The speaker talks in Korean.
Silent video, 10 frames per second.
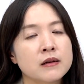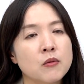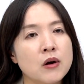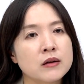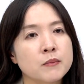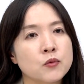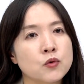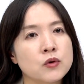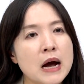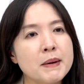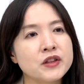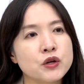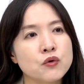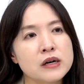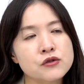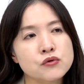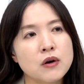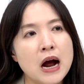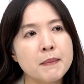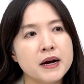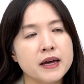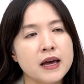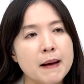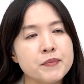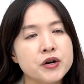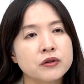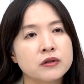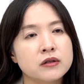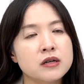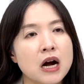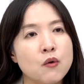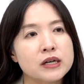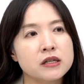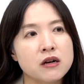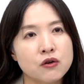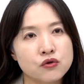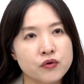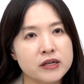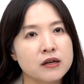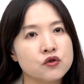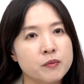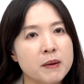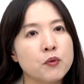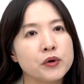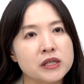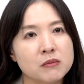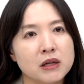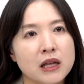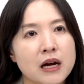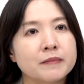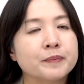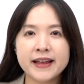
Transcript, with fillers: 뭐, 뭐 하반기로 갈수록 하방의 압력들을 강화시킬 것으로 예상을 좀 해보고 있습니다.